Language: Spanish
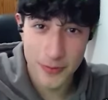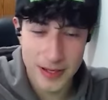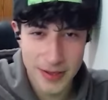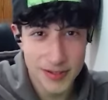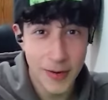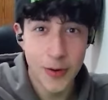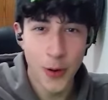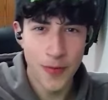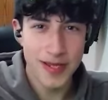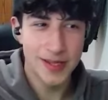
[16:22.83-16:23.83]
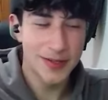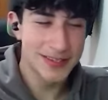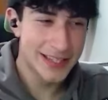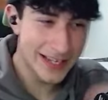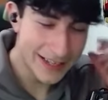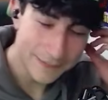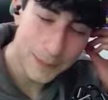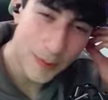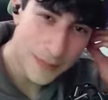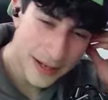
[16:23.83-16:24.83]
nuevo vídeo y a un nuevo vídeo de
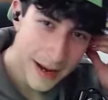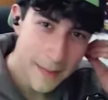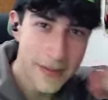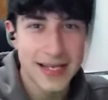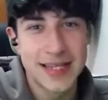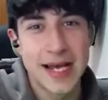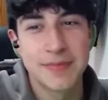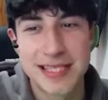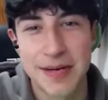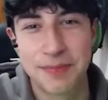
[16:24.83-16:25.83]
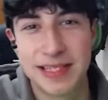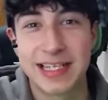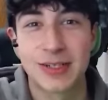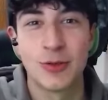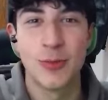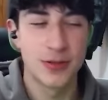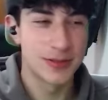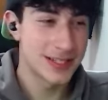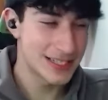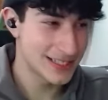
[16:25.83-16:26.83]
Poppy Playtime Chapter
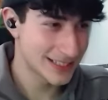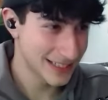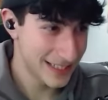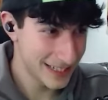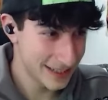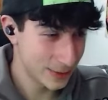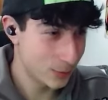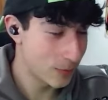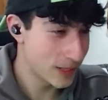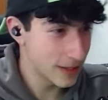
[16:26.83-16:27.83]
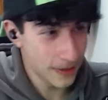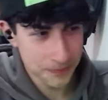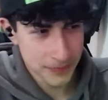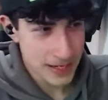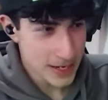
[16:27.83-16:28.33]
número 3. Y en este nuevo vídeo,